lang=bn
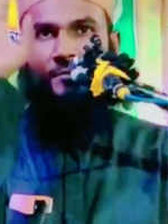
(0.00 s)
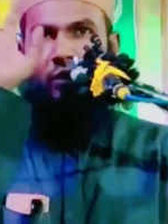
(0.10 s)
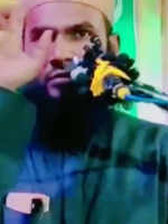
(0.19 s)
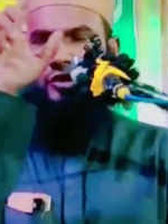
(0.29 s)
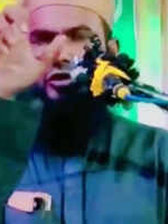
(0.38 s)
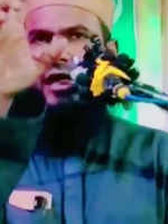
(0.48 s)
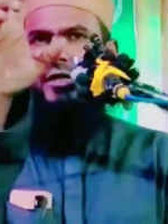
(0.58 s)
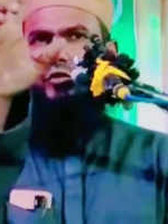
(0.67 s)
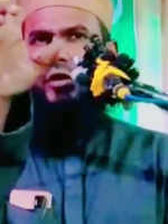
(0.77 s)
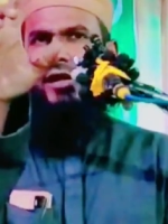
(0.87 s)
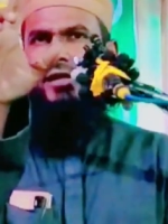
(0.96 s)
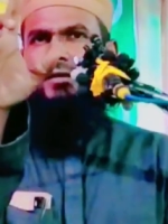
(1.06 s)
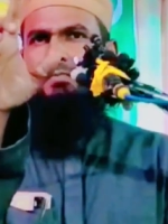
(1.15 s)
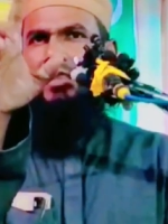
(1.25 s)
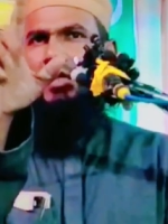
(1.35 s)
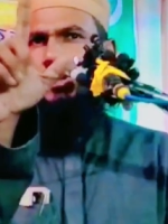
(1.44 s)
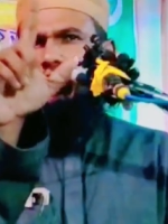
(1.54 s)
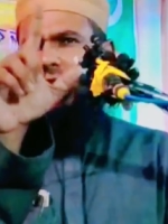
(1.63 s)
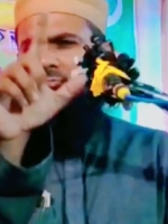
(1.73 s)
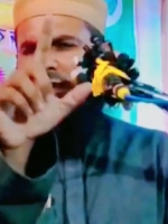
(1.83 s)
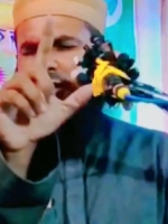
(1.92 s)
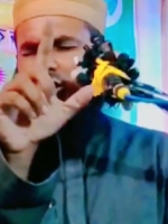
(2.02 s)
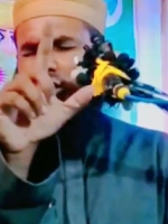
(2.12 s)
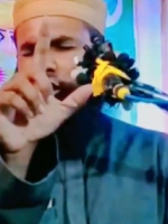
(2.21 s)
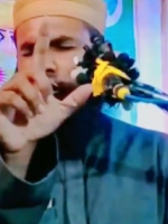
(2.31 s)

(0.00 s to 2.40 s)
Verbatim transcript: পবিত্র আল কোরআনে সম্ভবত